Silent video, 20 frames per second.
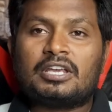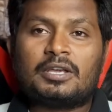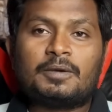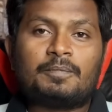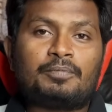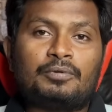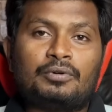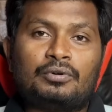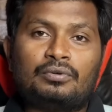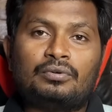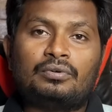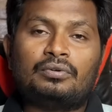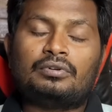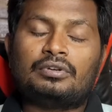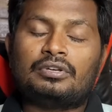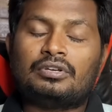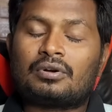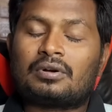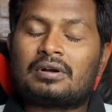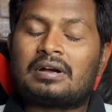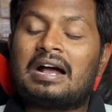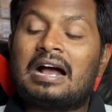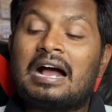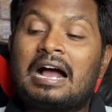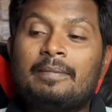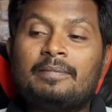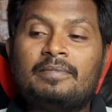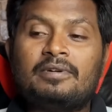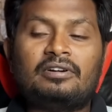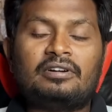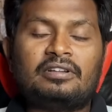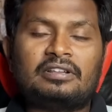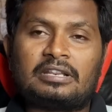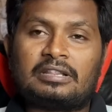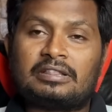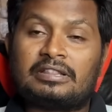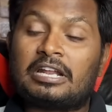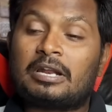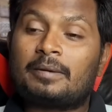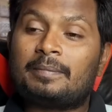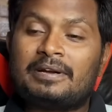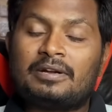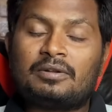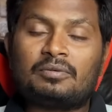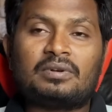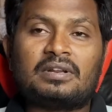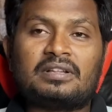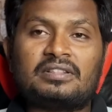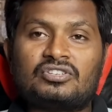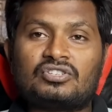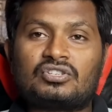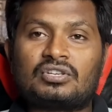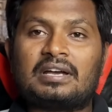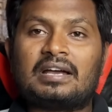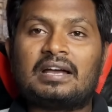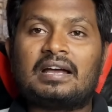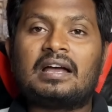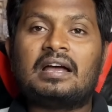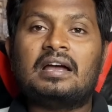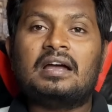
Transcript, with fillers: ఇప్పుడు ఈ యొక్క హామీలను నిలబెట్టుకునే దిశగా